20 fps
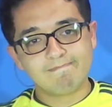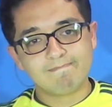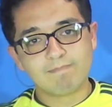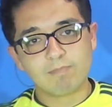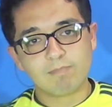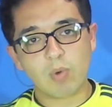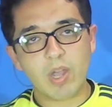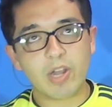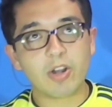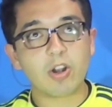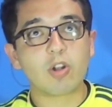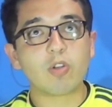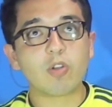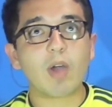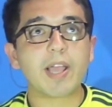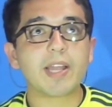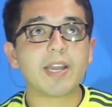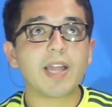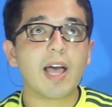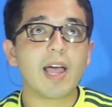Bueno, no
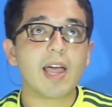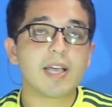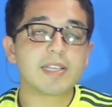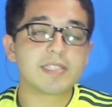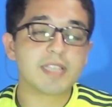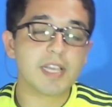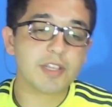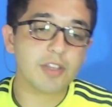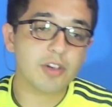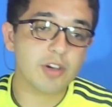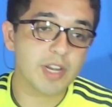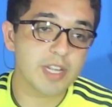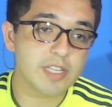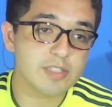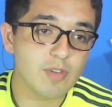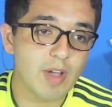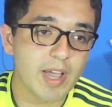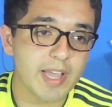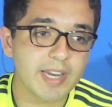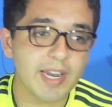hay nada, señores,
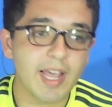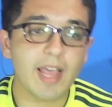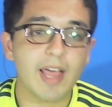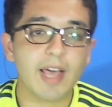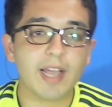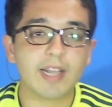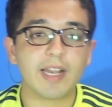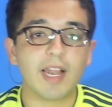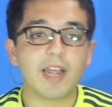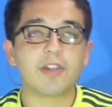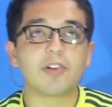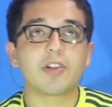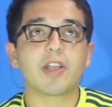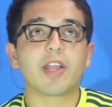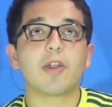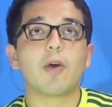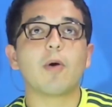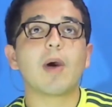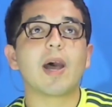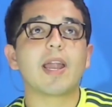no hay nada. Claro que
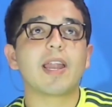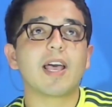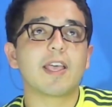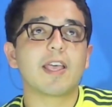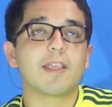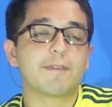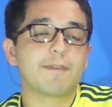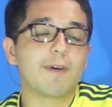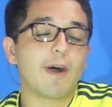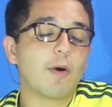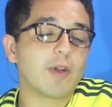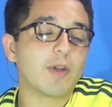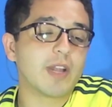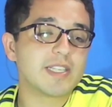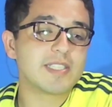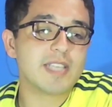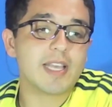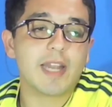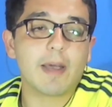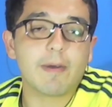no van a
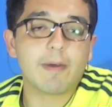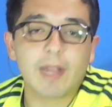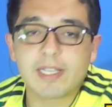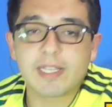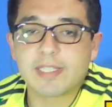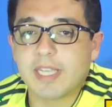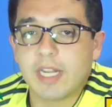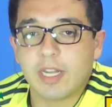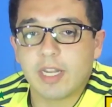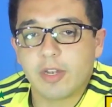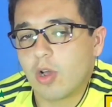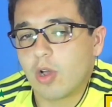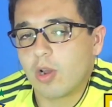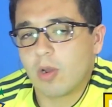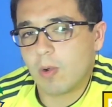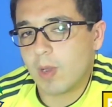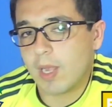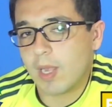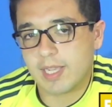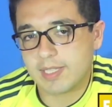desfavorecer a Brasil, no
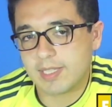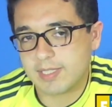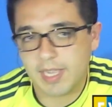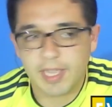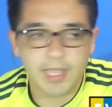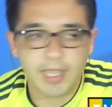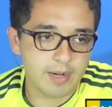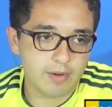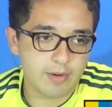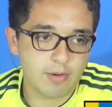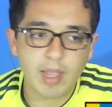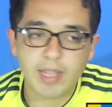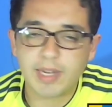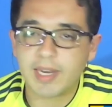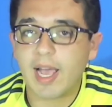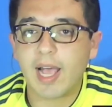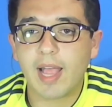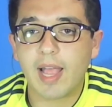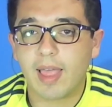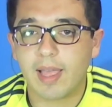lo van a hacer, no hay
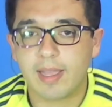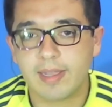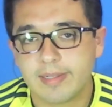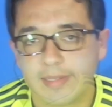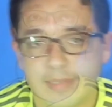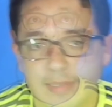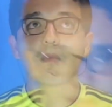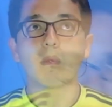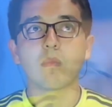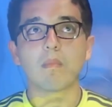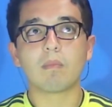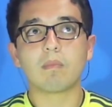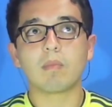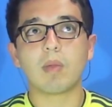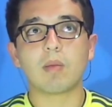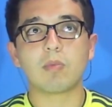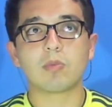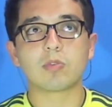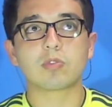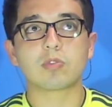nada. Vamos,